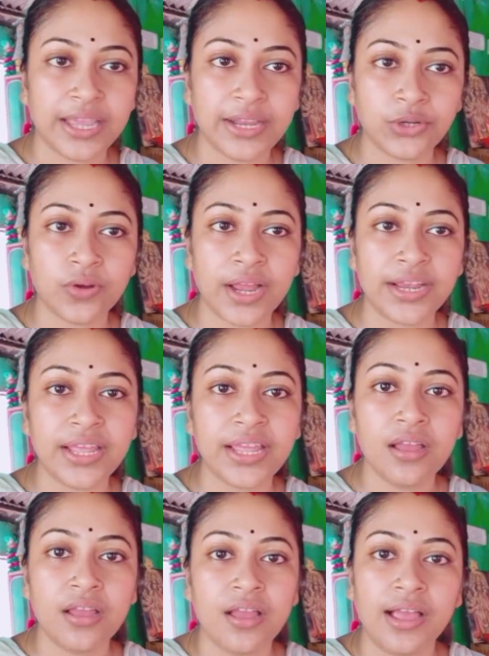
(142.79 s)
একটুখানি
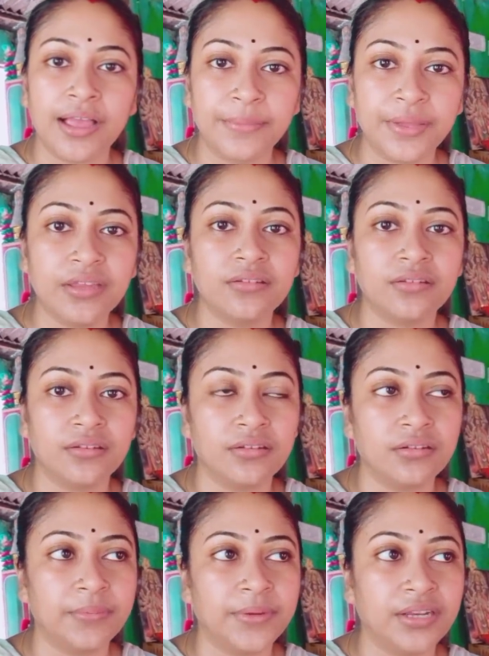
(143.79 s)
আমি
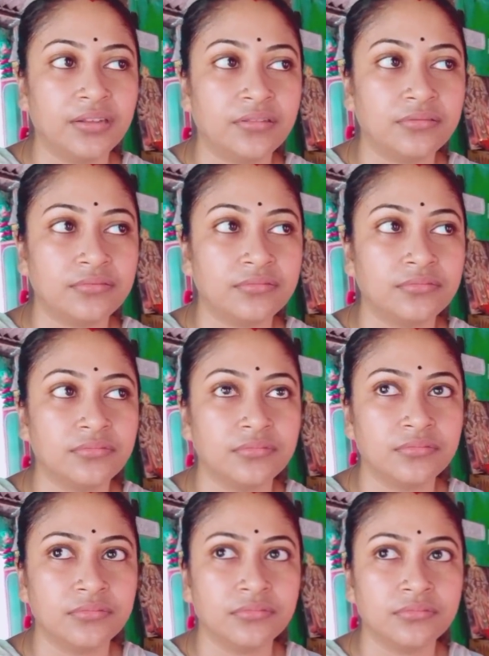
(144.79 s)
মানে
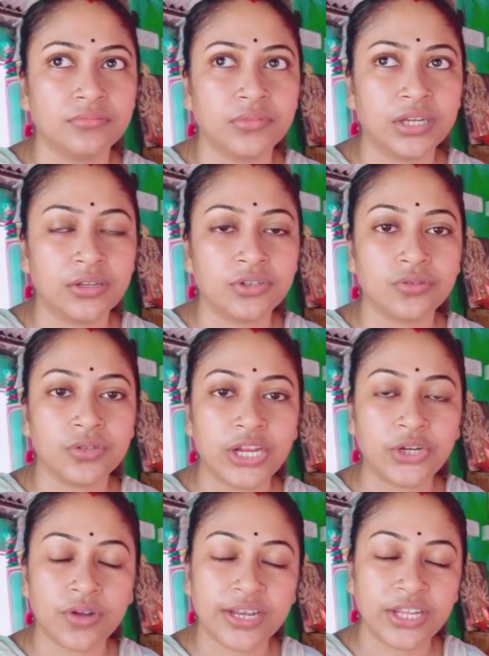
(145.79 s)
মানে
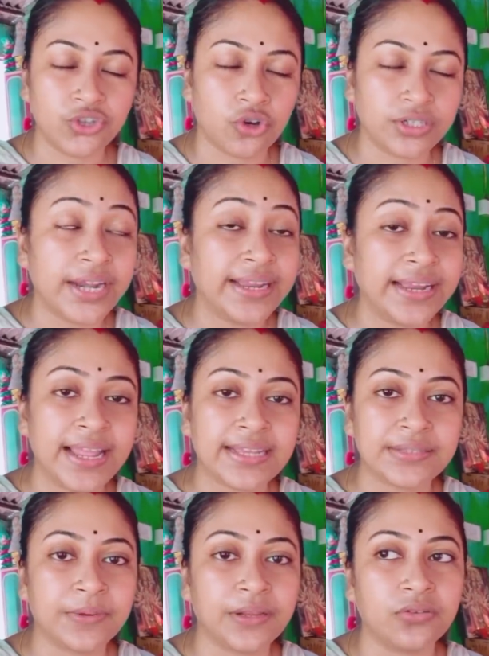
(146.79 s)
একটুখানি চোখটা
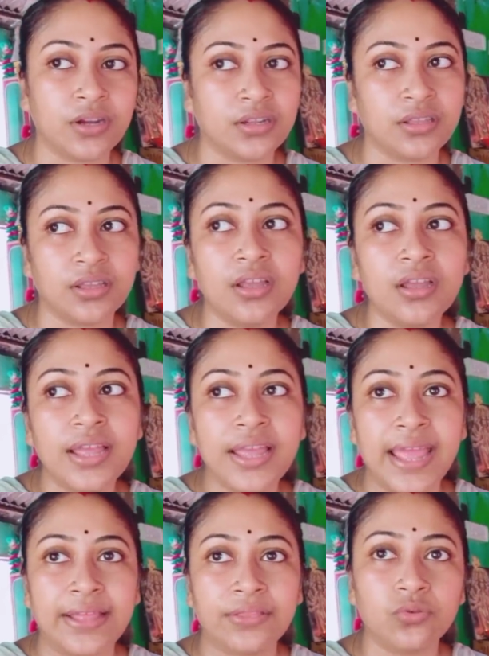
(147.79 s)
রিল্যাক্স পেলো আর কি
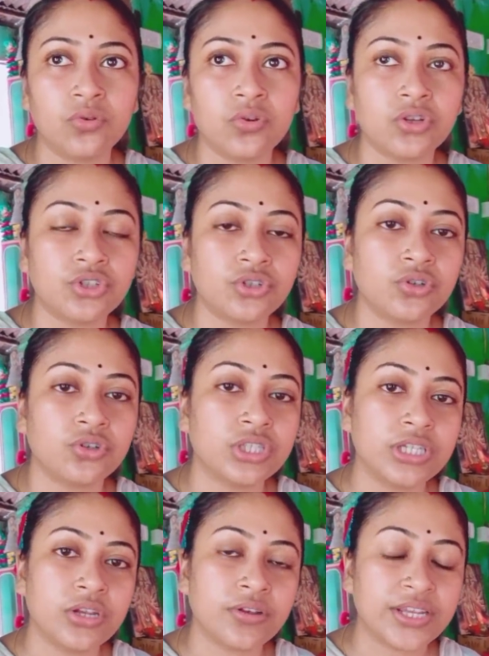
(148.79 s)
এত কষ্ট
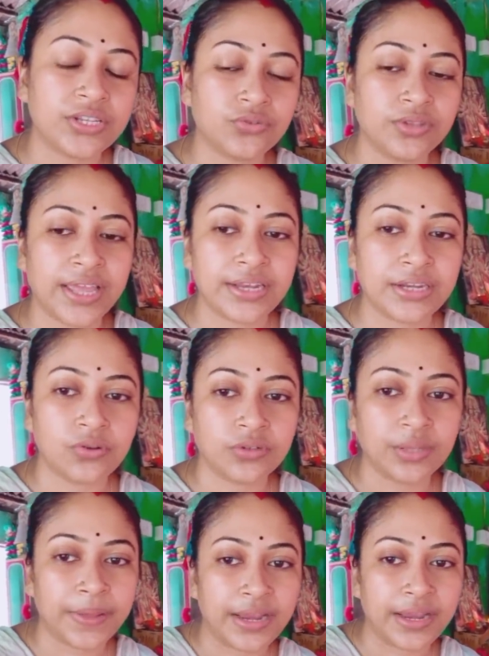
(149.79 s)
হচ্ছিল কিছুতে এডিট
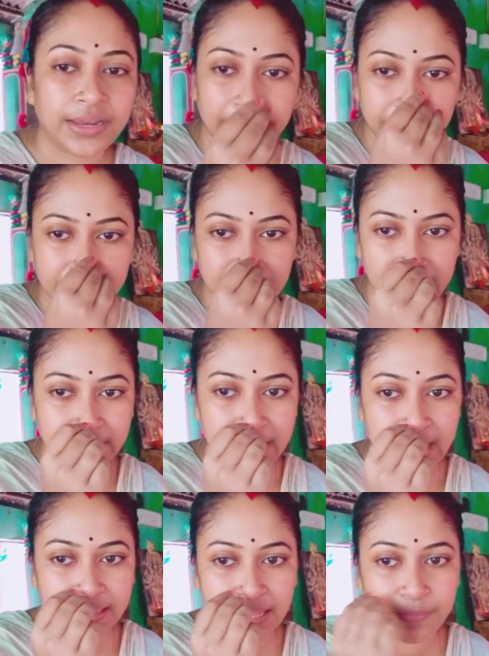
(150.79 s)
করতে পারিনি তারপরে কালকে
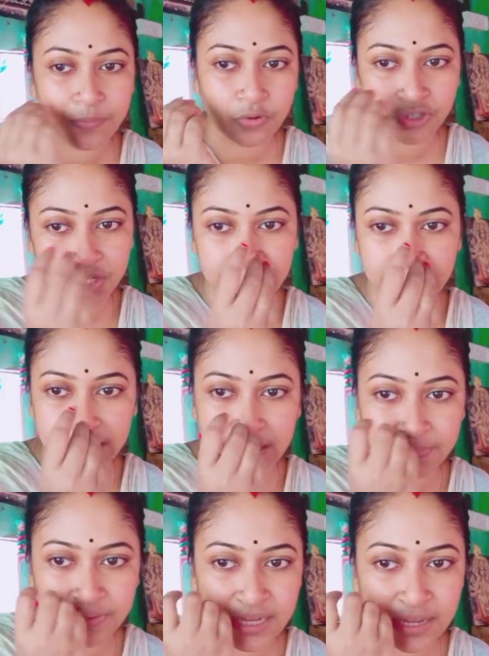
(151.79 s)
রাতেই পোস্ট দিয়ে
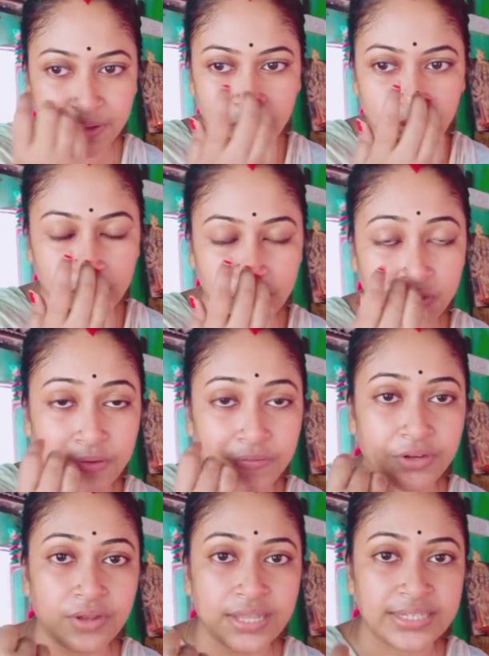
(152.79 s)
দিতাম যে আমি নটার সময়
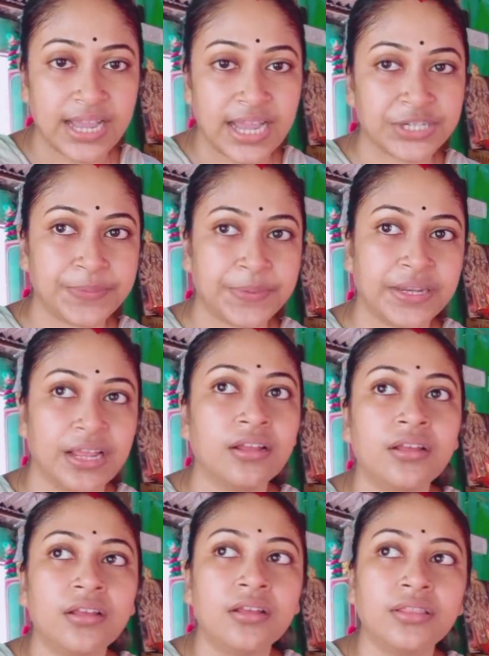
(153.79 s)
ভিডিও আজকে আসবে না
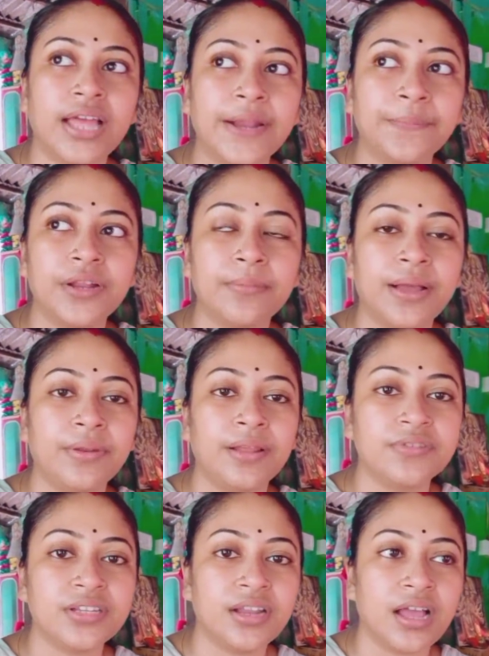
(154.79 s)
তারপরে
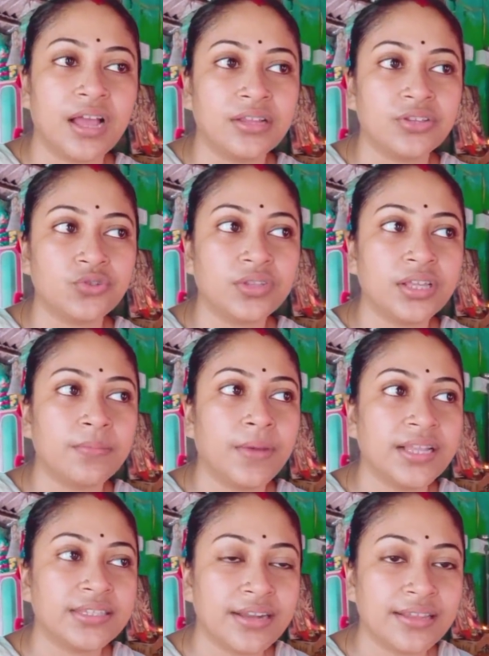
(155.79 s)
ভাবলাম যে না যদি
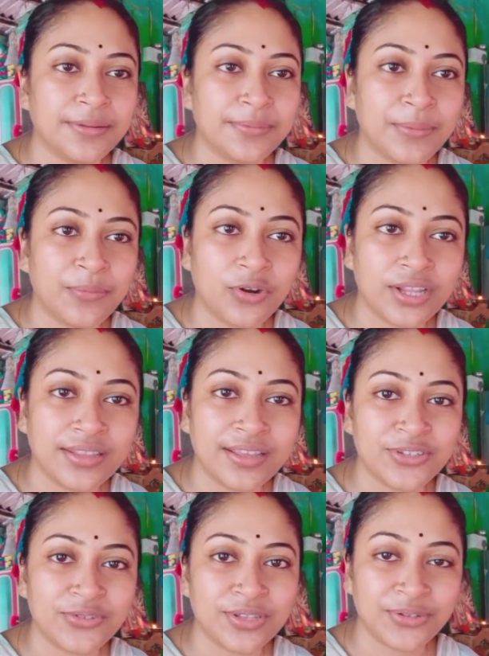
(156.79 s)
মাঝরাতে বা ভোরের
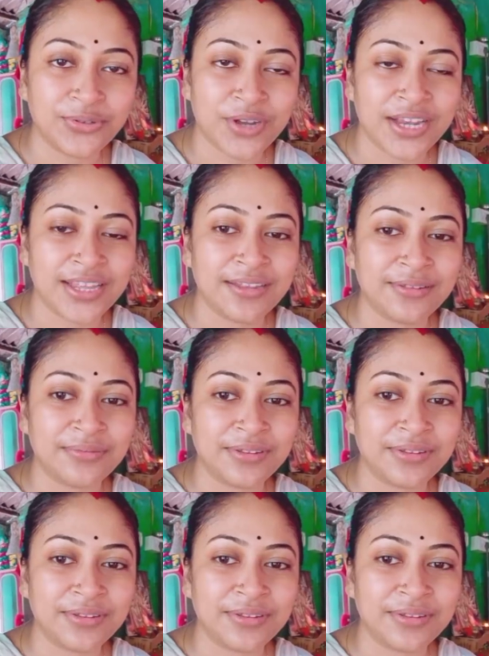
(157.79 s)
দিকে যদি একটুখানি